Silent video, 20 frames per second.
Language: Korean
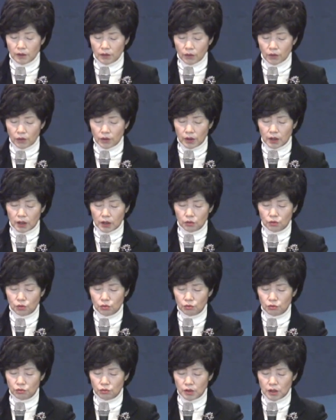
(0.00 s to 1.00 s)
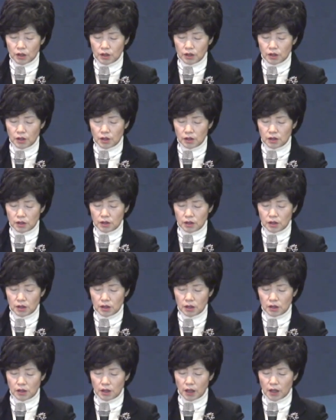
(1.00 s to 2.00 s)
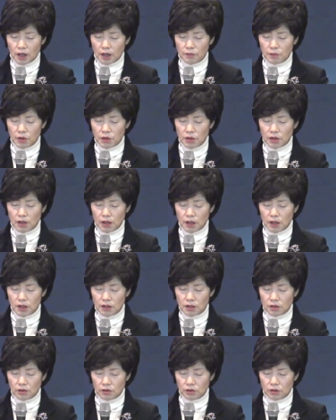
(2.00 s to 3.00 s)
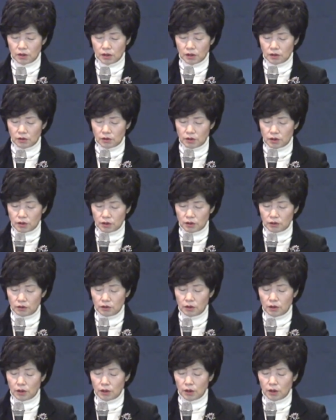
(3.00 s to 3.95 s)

너희가 누구의 죄든지 사하면 사하지어질 것이요.